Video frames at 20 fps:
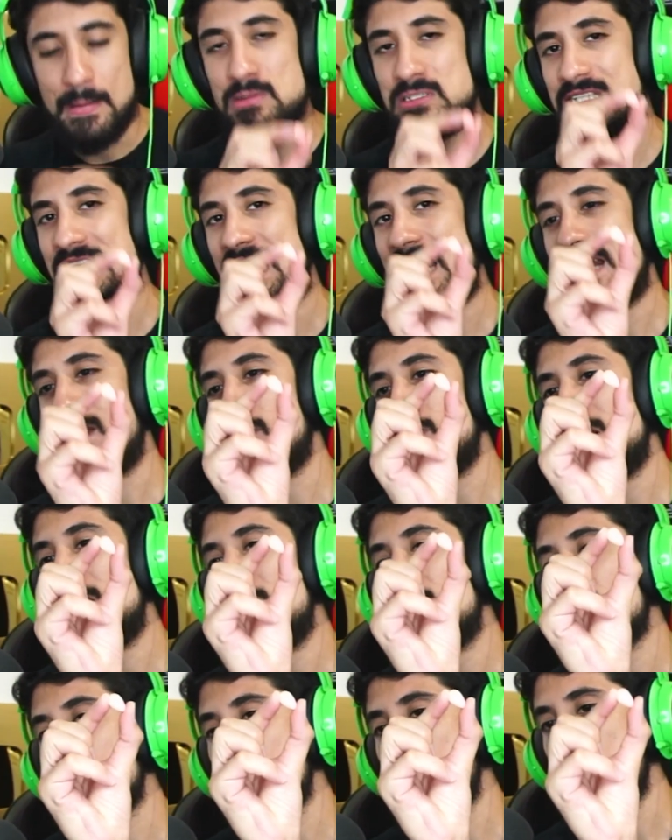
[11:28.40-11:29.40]
a darle con el
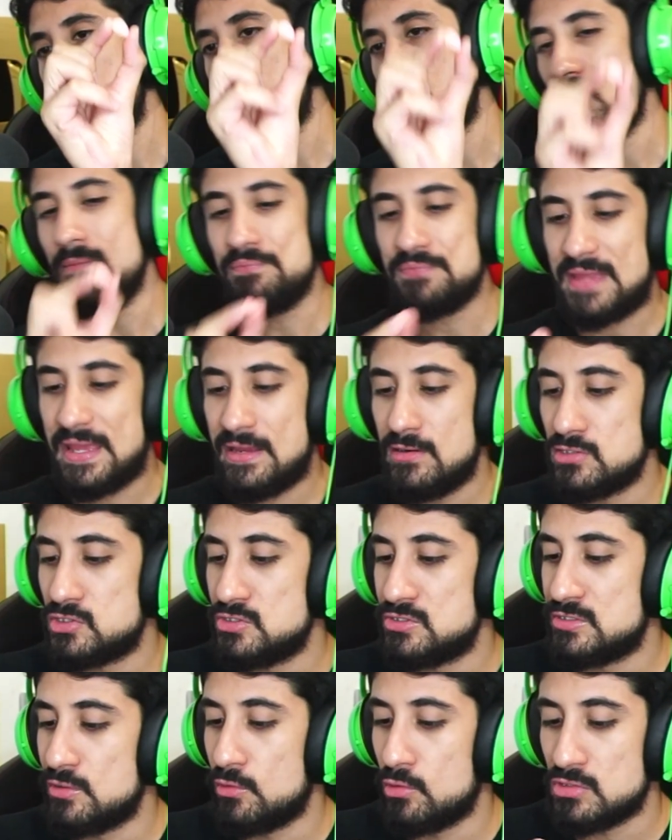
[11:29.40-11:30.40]
rojo, que no
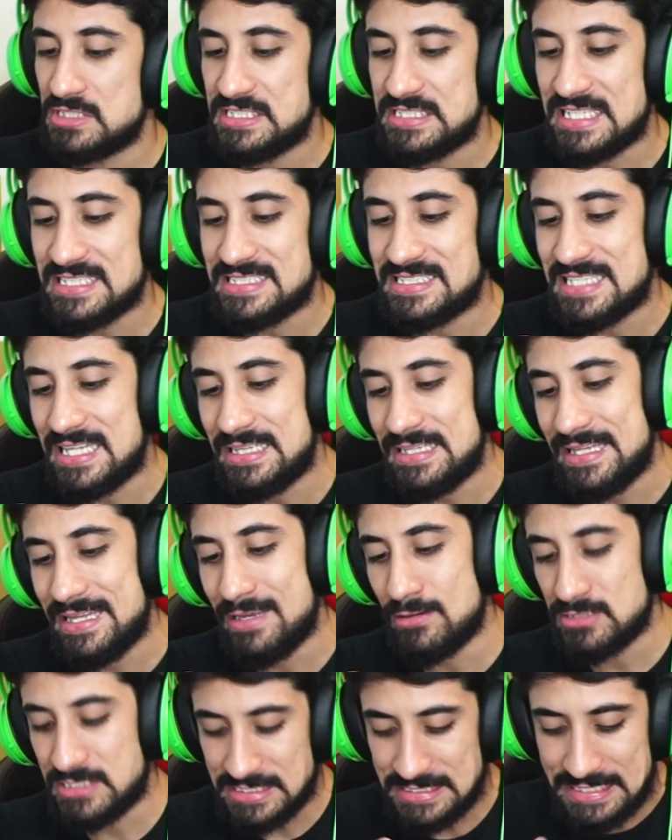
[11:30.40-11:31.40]
estoy seguro si sea sandía
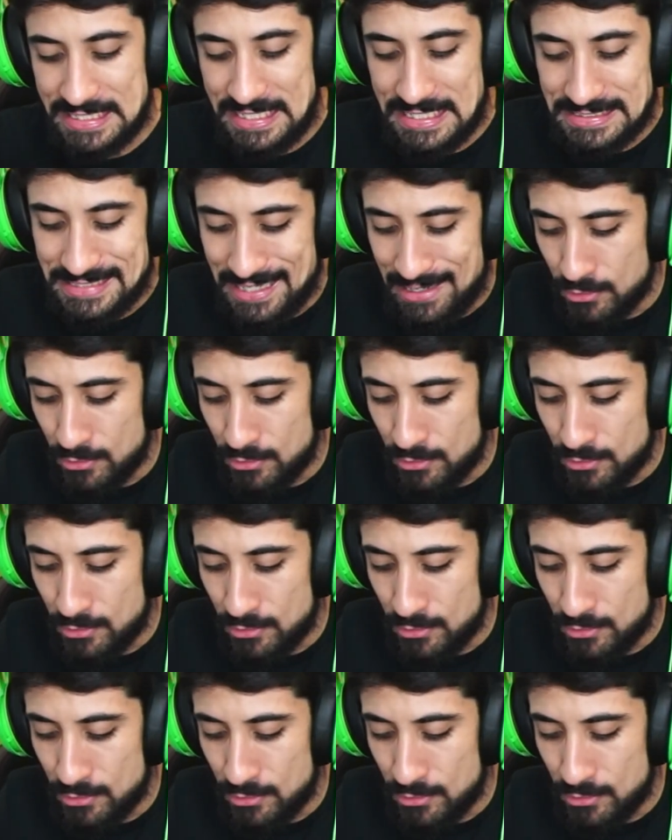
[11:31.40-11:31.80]
o sea cereza,